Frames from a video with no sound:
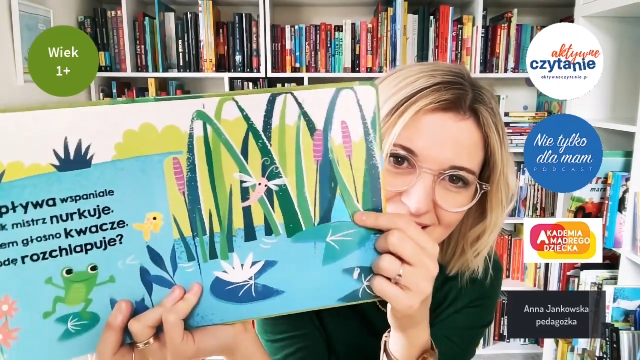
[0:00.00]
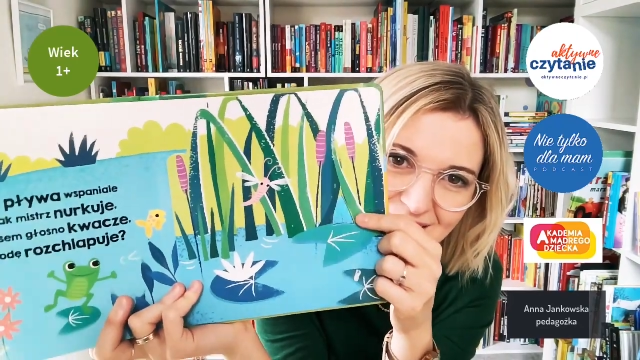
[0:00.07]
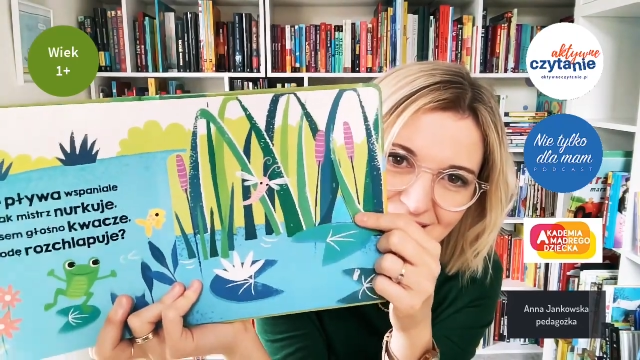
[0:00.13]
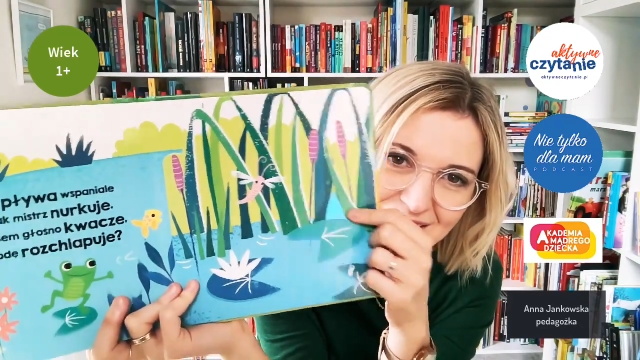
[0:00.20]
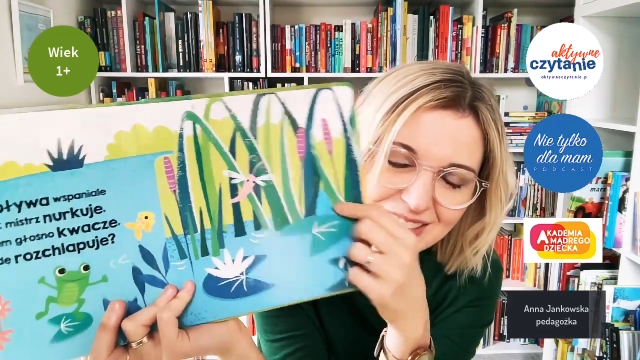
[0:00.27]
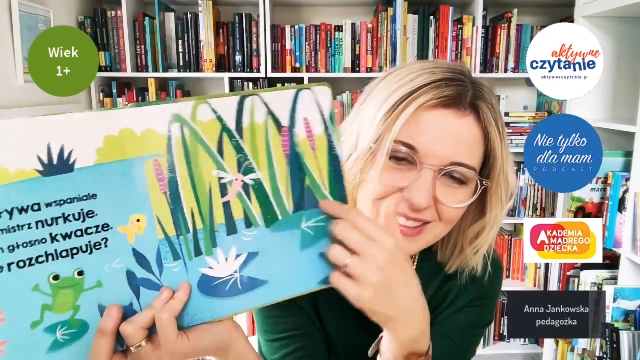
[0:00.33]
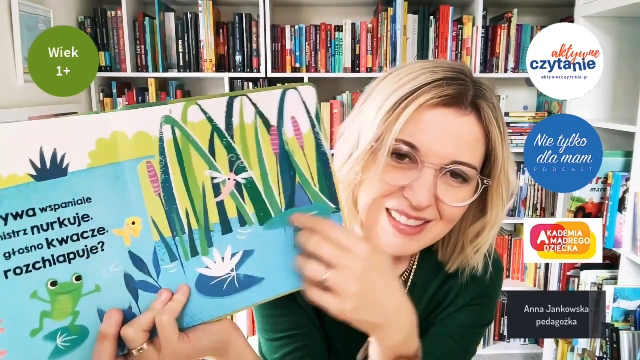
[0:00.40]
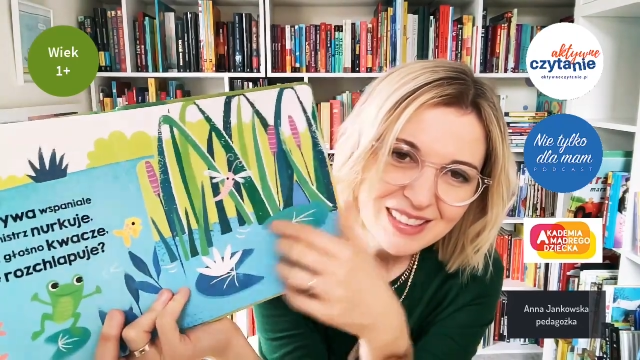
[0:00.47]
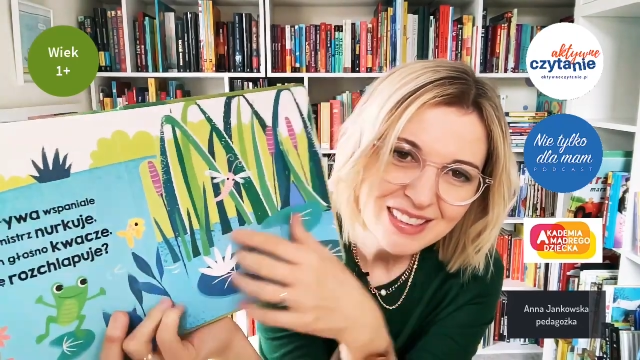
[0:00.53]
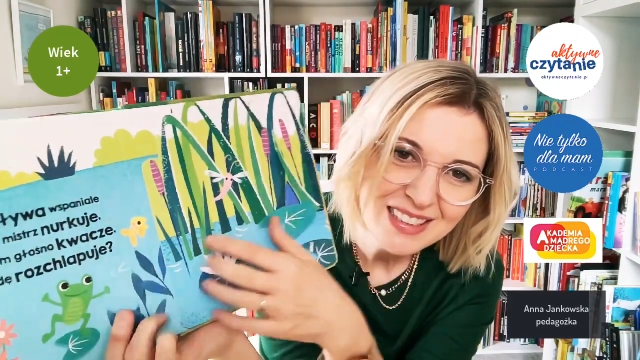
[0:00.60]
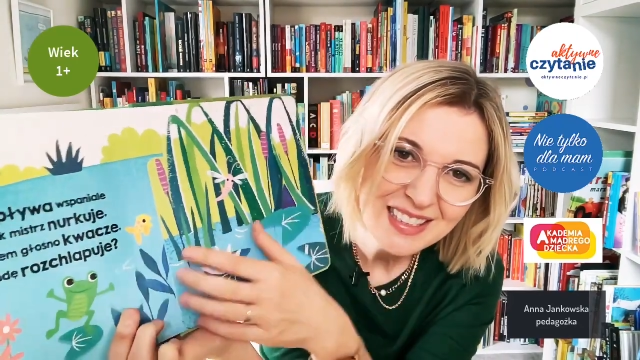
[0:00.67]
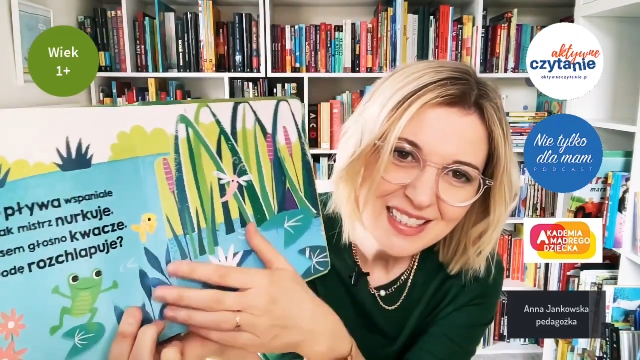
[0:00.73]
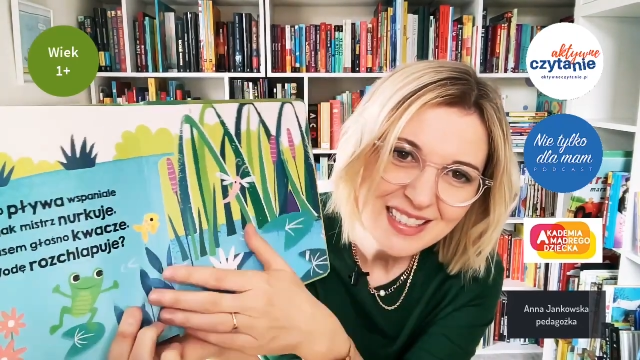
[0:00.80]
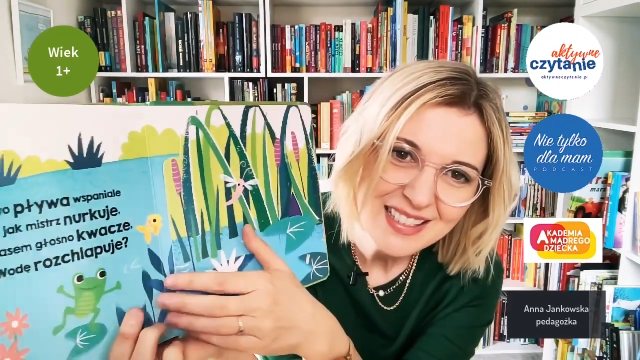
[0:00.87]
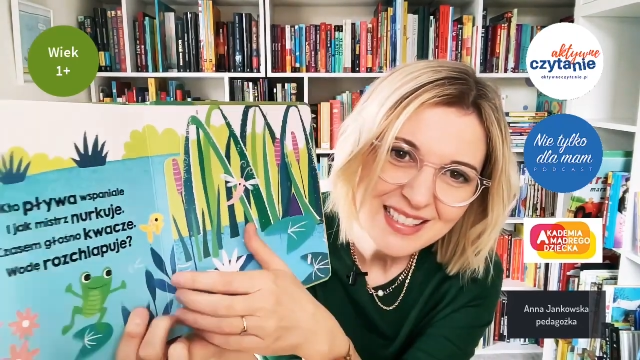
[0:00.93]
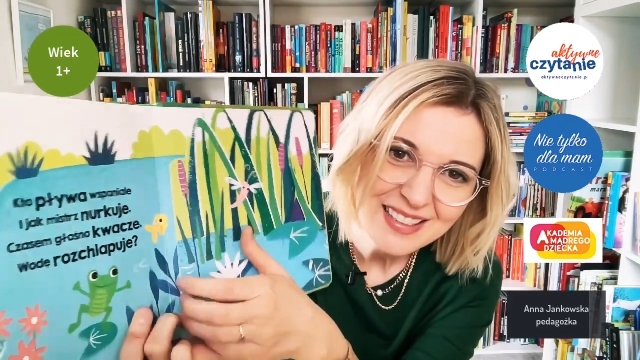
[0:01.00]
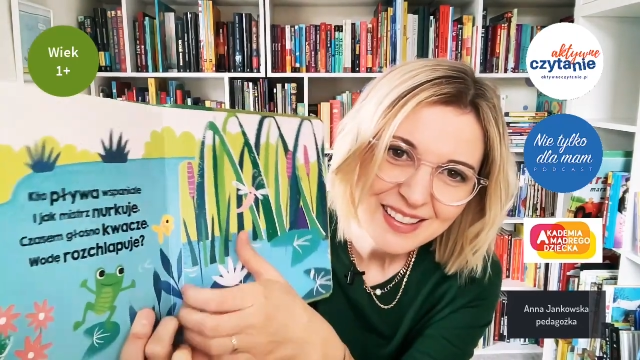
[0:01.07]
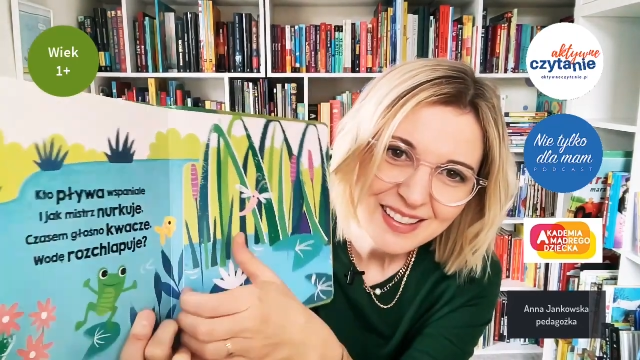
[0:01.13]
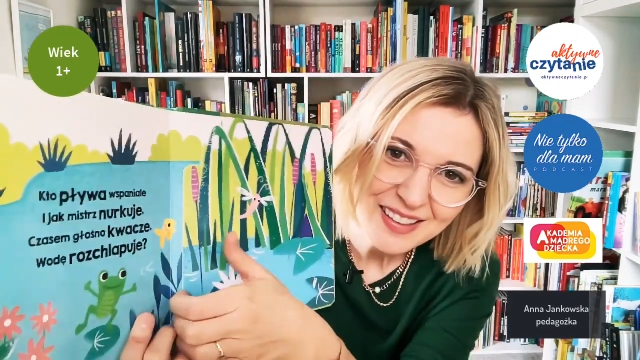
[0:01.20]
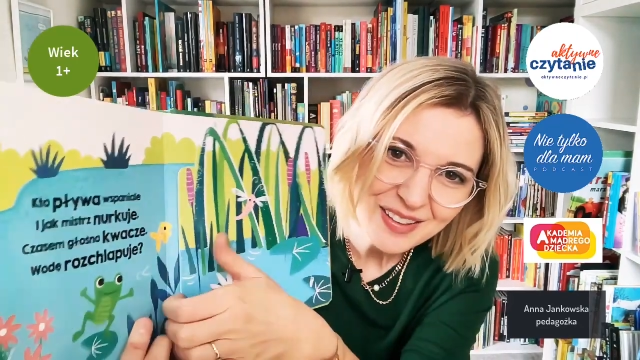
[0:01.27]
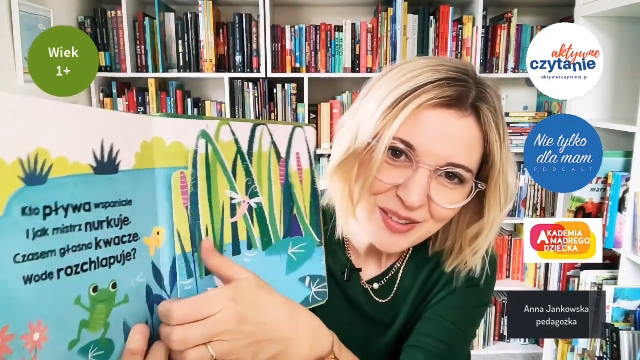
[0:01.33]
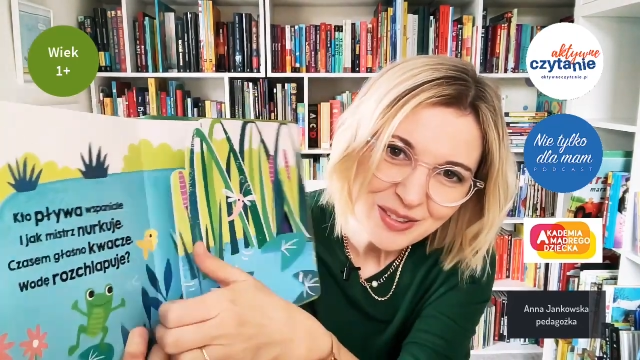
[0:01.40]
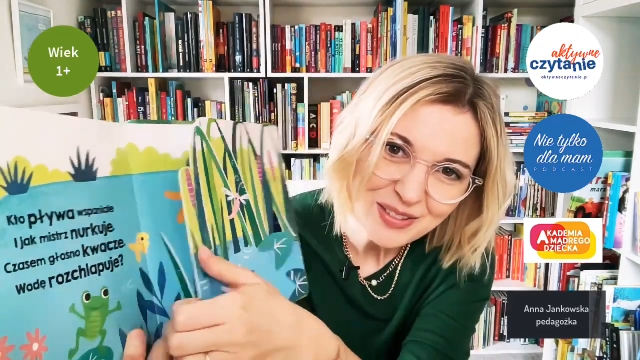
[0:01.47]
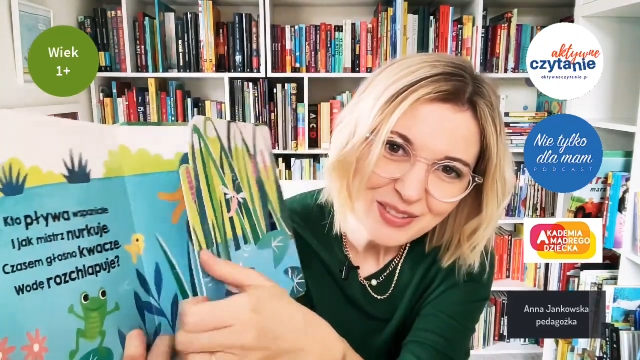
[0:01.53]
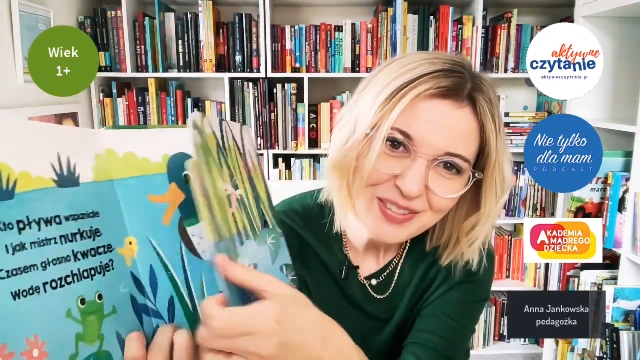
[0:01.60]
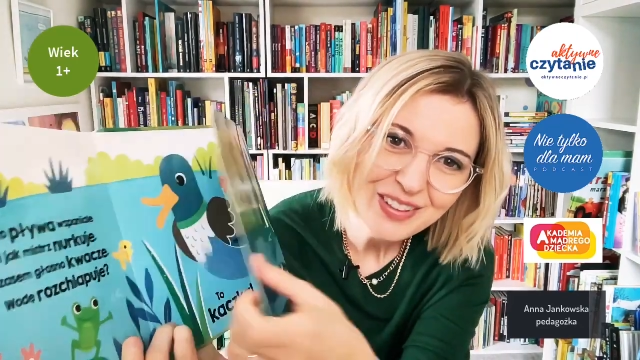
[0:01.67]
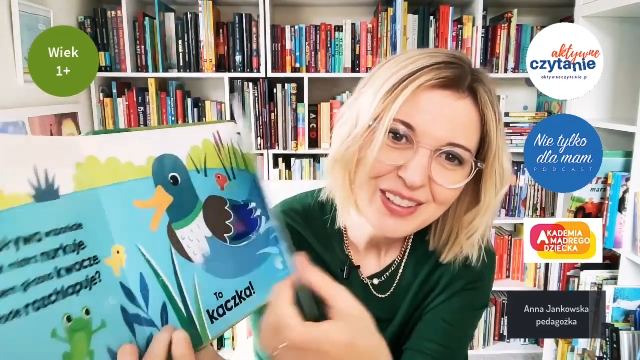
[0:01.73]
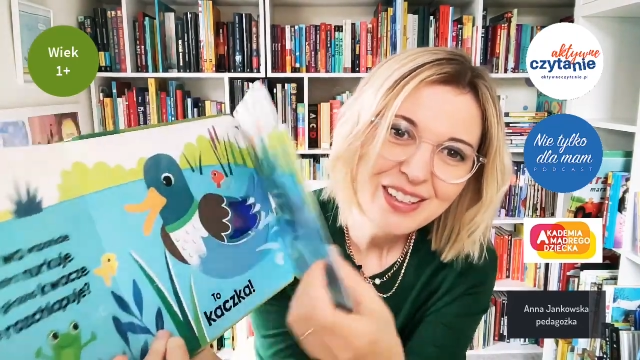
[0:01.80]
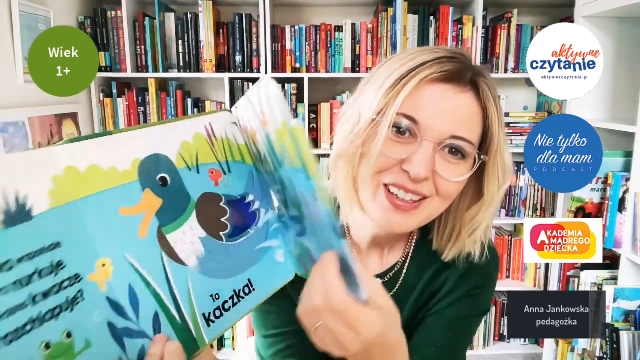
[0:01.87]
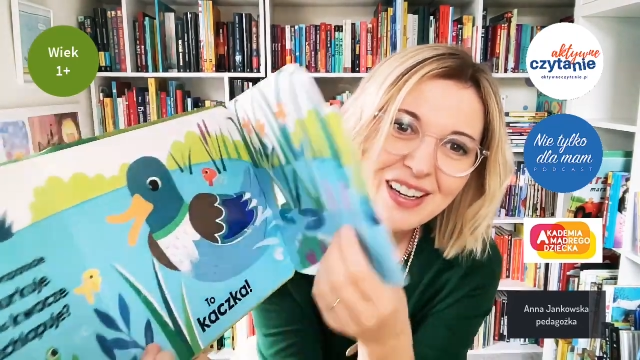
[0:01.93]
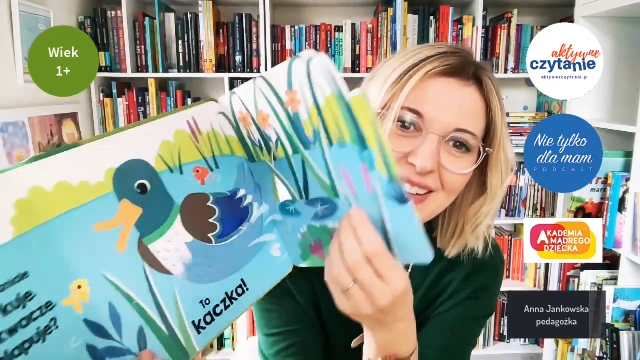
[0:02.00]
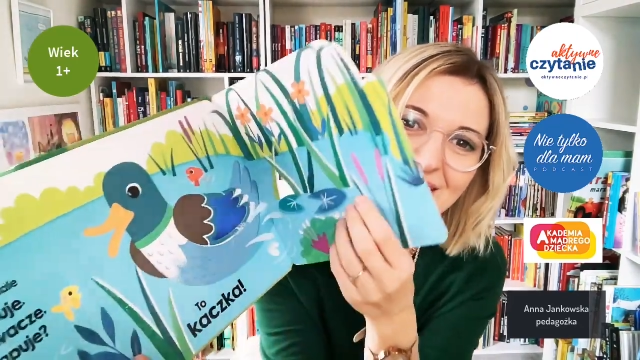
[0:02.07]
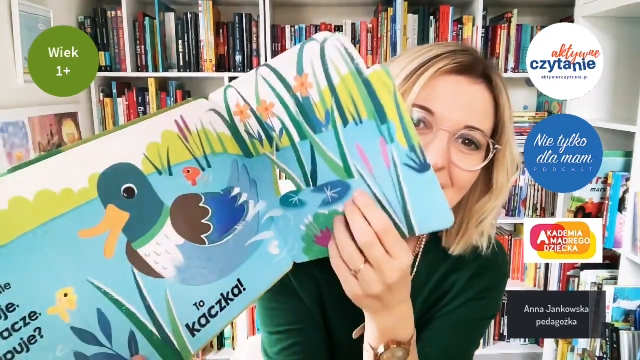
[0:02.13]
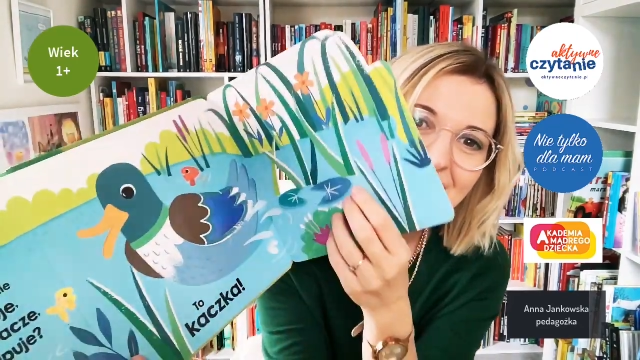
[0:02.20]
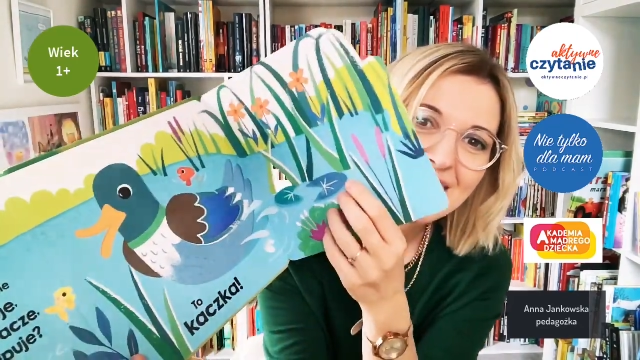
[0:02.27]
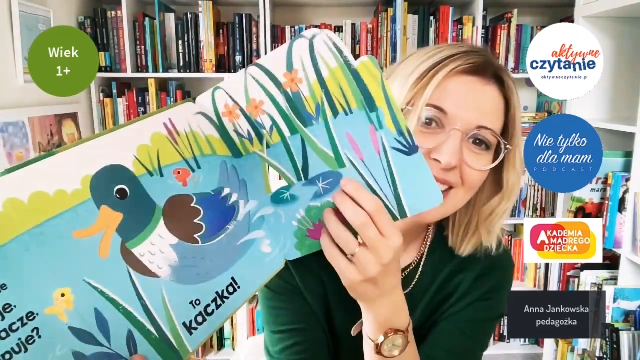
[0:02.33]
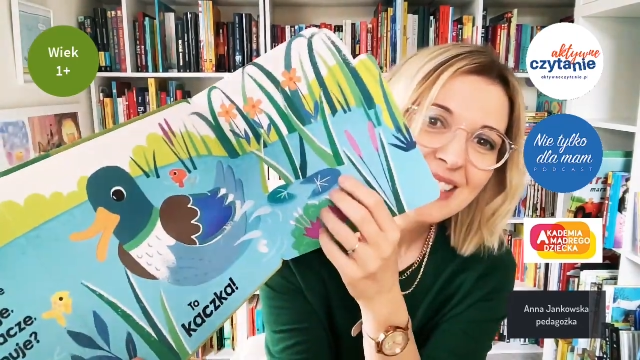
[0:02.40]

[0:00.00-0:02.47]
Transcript: do dotknięcia. Otwieramy